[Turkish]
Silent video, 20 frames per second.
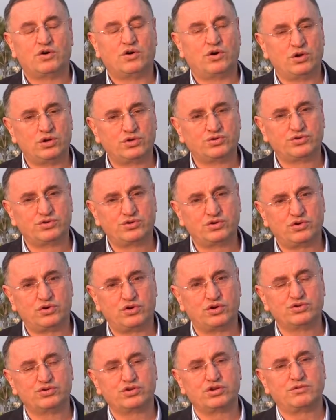olduğu
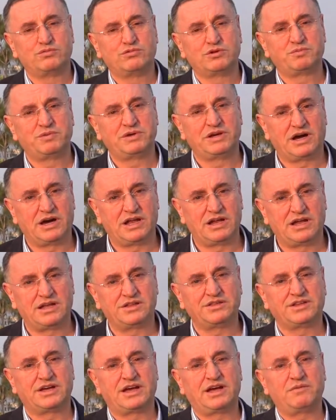10 dönümlük bir
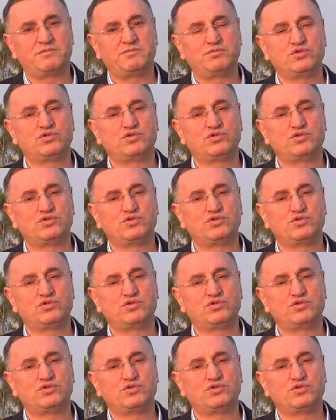alanda